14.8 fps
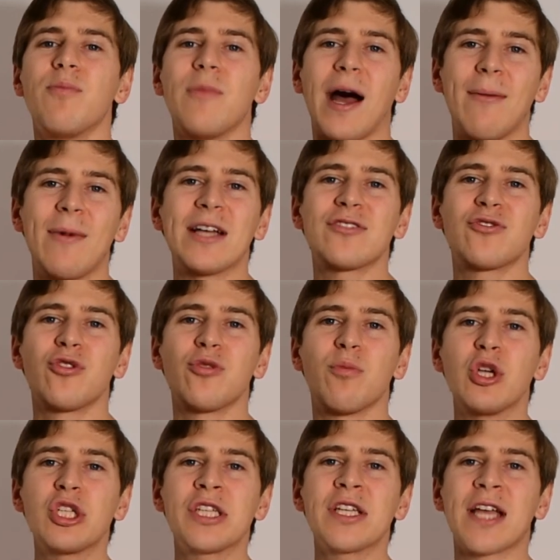Amazon
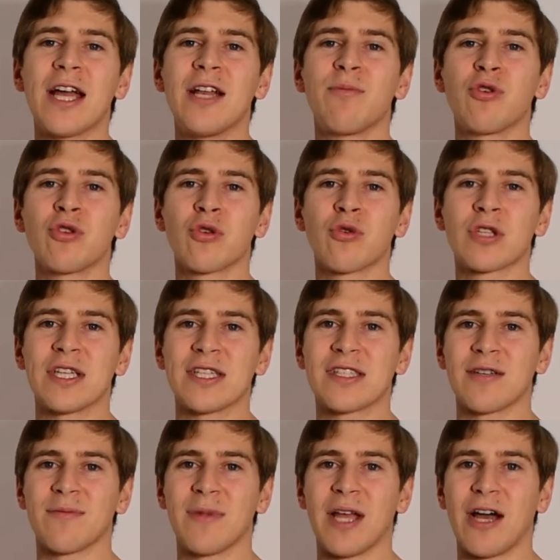möchte keine
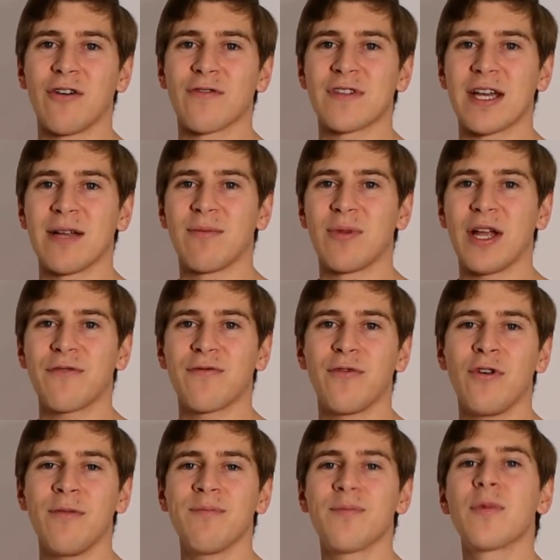Produkttester mehr auf seinen
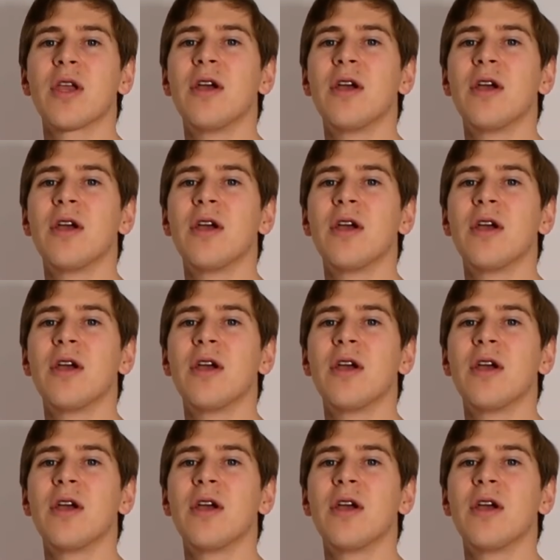Plattformen,